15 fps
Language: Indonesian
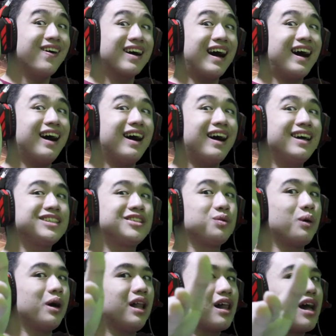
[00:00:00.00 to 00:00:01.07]
Hello guys,
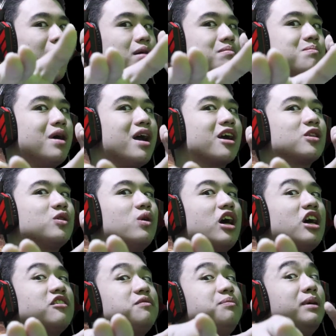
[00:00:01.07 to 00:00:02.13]
welcome back to
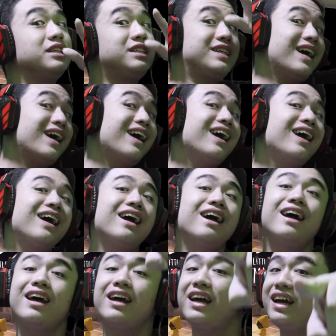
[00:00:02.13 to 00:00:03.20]

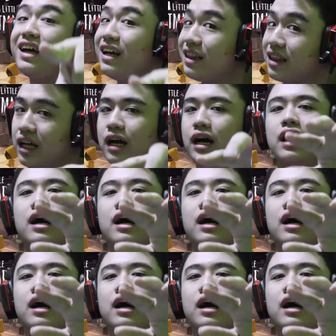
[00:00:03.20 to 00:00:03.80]
FBZ